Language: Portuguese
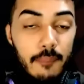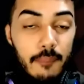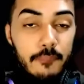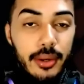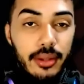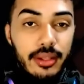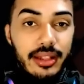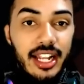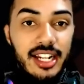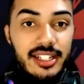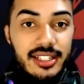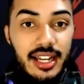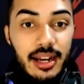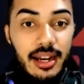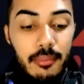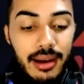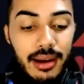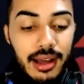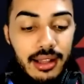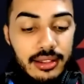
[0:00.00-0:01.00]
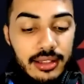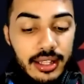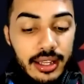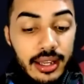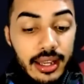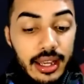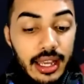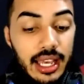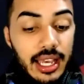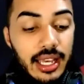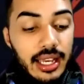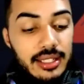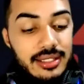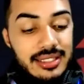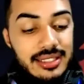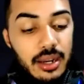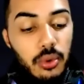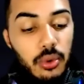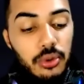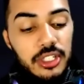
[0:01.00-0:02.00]
pelo leite derramado, né? É
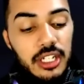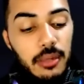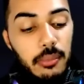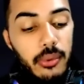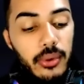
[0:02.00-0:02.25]
sacudir a